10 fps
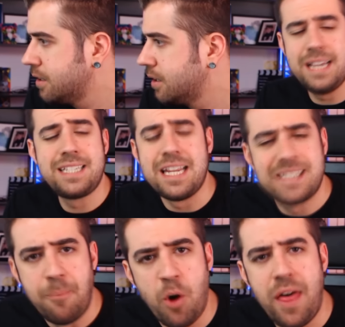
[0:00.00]
Es
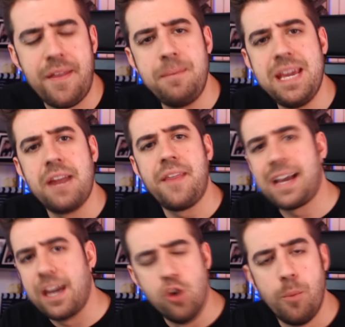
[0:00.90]
esta moda de mierda
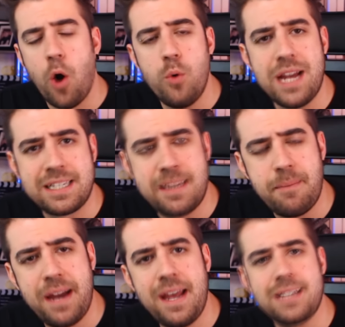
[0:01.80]
que hubo unas
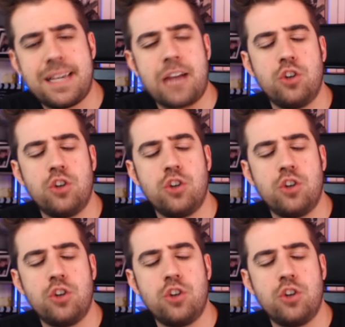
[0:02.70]
semanas que